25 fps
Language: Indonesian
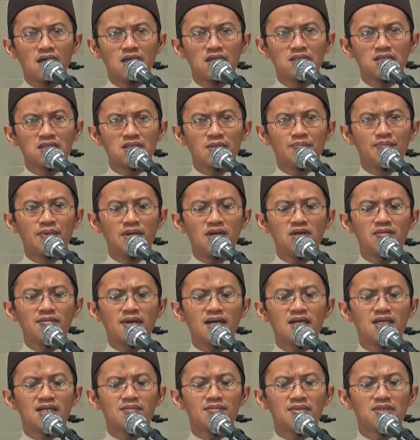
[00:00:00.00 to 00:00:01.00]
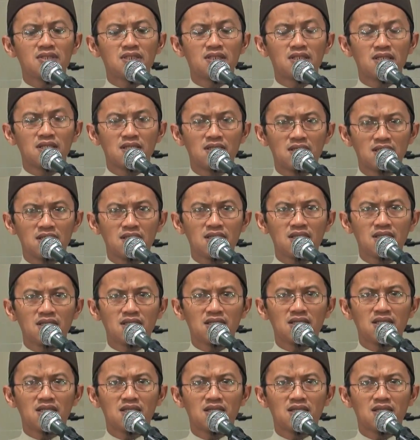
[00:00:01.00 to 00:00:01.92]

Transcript: sebelum ada masjid ini